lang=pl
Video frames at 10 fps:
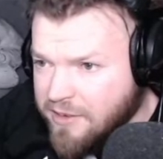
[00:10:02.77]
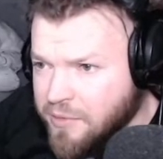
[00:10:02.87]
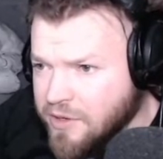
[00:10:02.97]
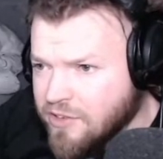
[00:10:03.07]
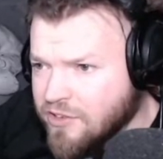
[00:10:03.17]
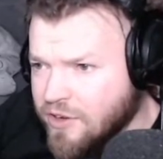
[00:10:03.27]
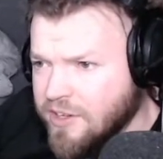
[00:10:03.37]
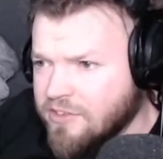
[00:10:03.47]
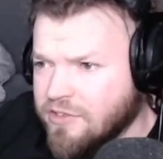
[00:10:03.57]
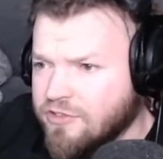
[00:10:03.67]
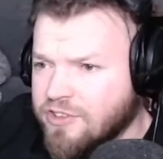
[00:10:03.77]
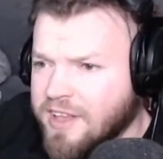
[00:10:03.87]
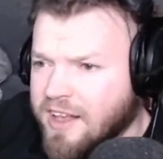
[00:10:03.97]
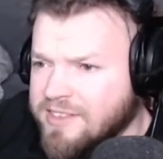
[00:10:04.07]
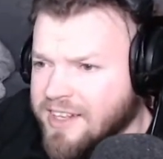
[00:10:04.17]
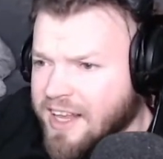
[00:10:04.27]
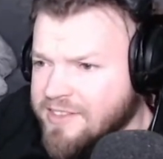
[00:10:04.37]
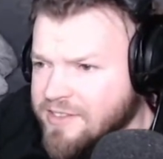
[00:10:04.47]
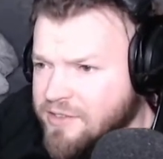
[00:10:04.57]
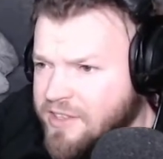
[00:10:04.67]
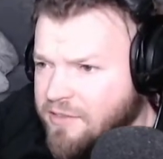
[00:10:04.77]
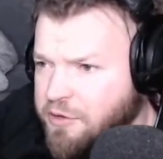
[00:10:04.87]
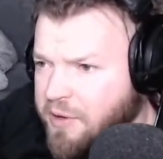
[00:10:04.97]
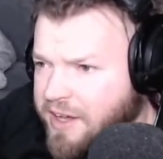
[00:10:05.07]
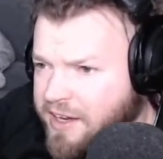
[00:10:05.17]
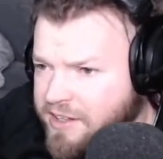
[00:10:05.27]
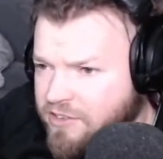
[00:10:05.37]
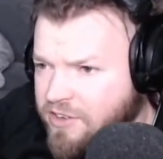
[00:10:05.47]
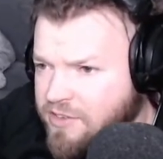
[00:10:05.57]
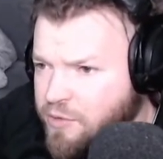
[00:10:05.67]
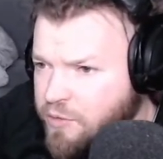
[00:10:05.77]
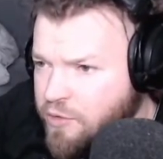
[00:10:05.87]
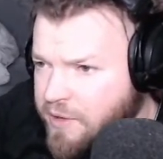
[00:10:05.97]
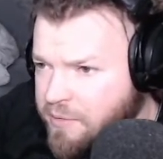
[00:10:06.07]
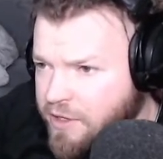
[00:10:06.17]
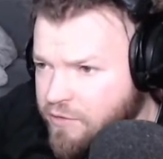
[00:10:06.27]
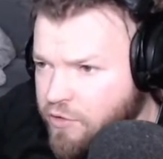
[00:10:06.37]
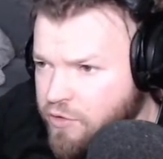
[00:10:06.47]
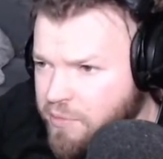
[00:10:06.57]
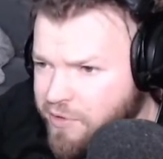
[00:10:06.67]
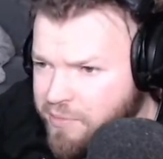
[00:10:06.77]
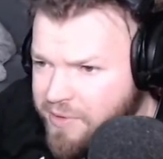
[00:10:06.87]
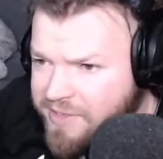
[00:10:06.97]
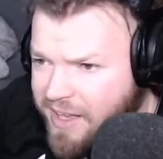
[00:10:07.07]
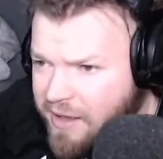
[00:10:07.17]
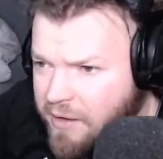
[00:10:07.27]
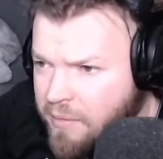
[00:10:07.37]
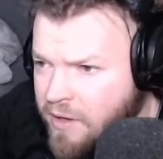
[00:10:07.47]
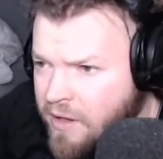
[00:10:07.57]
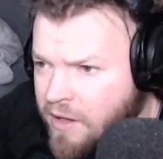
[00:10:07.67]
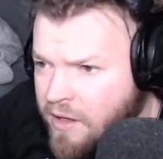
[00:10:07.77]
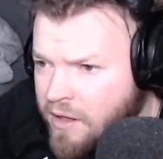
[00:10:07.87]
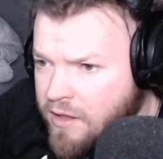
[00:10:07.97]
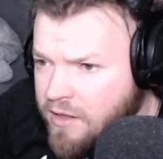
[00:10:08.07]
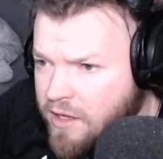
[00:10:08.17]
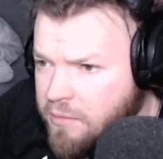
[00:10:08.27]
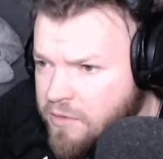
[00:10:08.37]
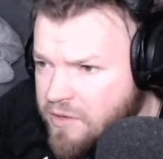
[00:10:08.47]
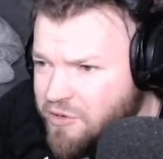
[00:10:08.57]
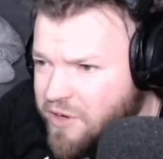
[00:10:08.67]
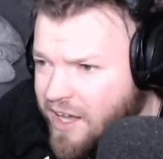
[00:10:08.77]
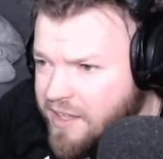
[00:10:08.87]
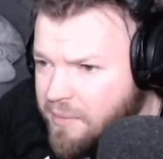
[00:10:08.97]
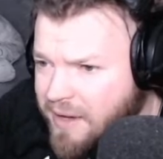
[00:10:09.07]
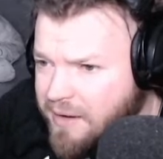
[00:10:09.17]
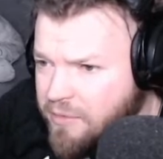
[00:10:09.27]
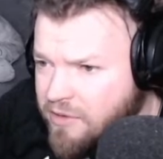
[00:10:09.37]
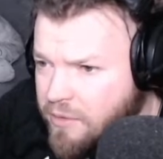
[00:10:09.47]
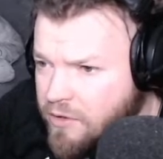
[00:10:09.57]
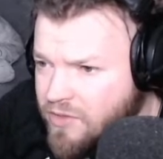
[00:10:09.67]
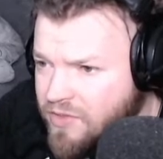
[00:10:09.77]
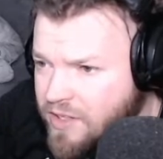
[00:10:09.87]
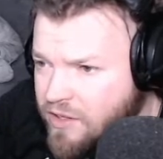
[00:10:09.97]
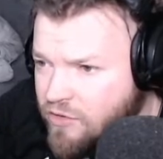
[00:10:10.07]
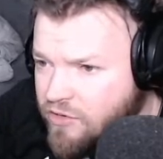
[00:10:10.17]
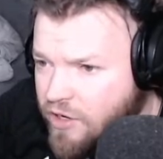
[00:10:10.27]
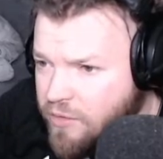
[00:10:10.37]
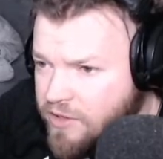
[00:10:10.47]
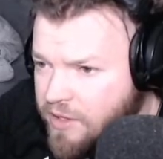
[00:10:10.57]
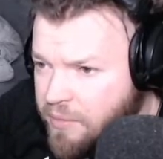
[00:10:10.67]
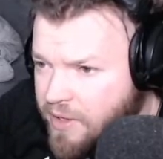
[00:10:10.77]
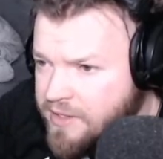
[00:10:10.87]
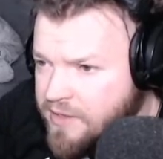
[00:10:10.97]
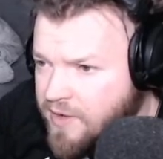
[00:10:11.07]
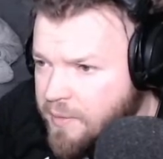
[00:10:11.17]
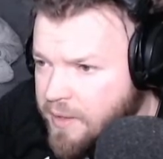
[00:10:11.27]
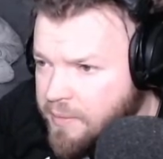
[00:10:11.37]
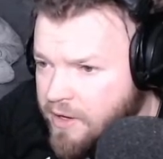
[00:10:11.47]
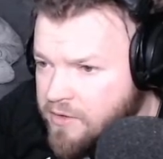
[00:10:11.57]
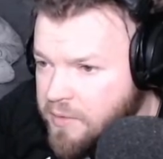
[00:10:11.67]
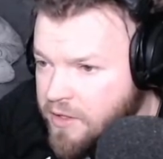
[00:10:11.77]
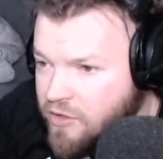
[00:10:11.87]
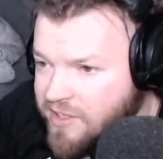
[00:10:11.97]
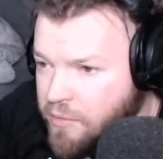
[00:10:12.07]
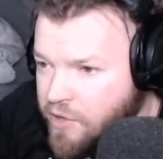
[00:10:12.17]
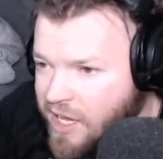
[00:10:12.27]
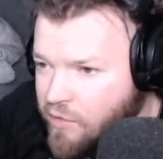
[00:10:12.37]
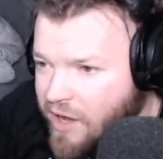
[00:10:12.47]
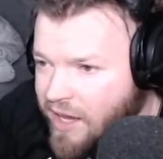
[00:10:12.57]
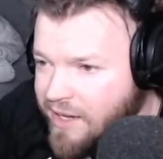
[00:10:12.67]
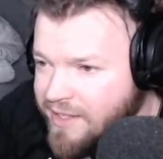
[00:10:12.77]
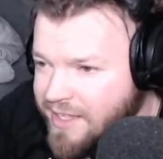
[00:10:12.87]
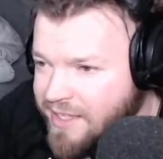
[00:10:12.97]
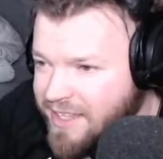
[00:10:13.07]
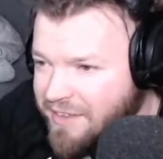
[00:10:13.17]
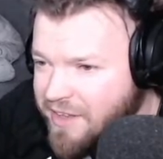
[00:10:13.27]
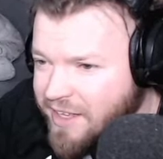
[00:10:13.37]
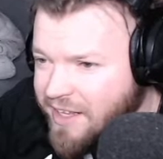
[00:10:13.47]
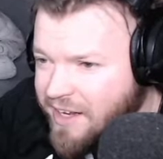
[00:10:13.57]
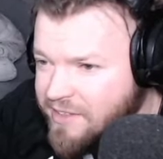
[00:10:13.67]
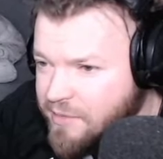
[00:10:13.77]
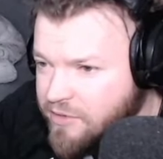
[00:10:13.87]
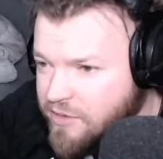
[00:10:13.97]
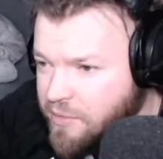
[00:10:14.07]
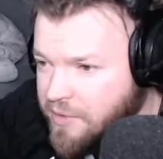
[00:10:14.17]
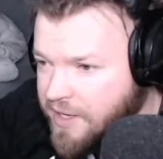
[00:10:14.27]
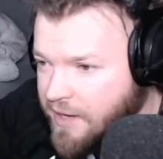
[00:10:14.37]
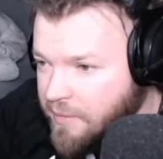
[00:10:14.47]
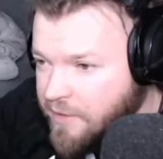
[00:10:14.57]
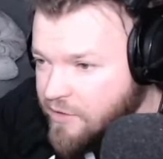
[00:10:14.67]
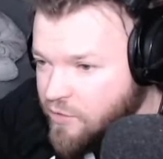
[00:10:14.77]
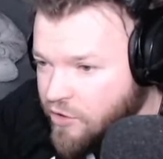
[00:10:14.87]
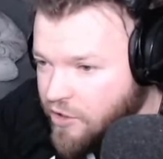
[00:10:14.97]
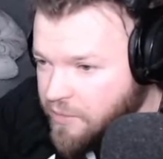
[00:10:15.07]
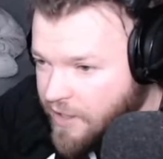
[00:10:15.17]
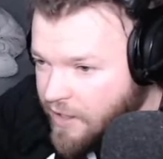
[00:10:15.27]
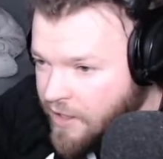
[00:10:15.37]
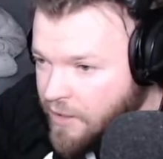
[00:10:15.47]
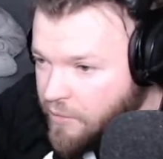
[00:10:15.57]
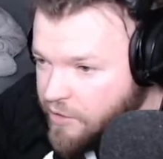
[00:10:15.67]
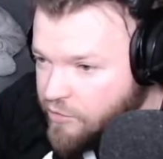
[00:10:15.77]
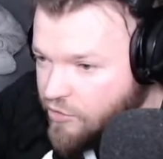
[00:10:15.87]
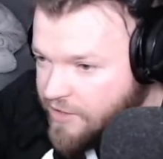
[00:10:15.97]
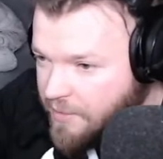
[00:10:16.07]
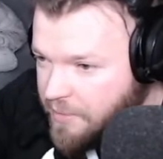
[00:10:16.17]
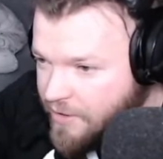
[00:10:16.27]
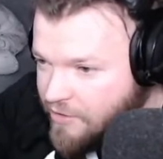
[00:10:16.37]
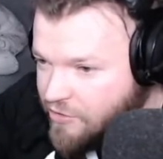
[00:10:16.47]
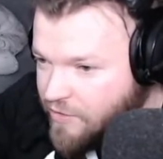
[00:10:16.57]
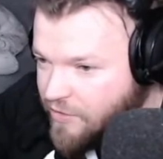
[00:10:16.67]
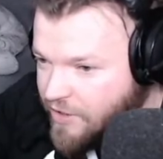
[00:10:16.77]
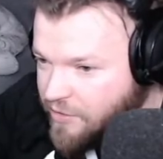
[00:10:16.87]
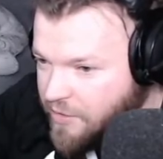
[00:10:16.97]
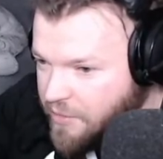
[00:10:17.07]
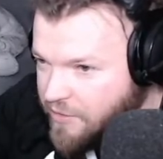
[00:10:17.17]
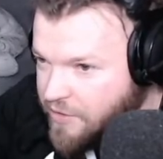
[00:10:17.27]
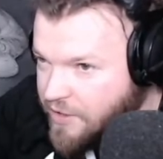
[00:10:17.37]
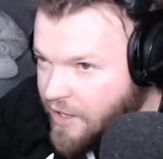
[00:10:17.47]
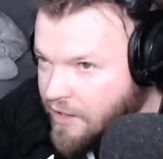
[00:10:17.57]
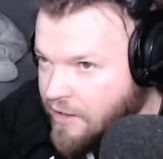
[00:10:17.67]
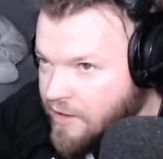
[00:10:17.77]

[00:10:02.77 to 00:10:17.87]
w mojej szkole dziewczyna z klasy zostawiła karteczkę z moim numerem telefonu i podpisałam darmowe ruchanie. Bałam się chodzić wtedy do szkoły. Nie pokazywałam, jak bardzo mnie to zabolało, ale nikt nie wie, ile razy przez to płakałam. Jezu, okropne. Mogę udostępnić? Oczywiście anonimowo, tak.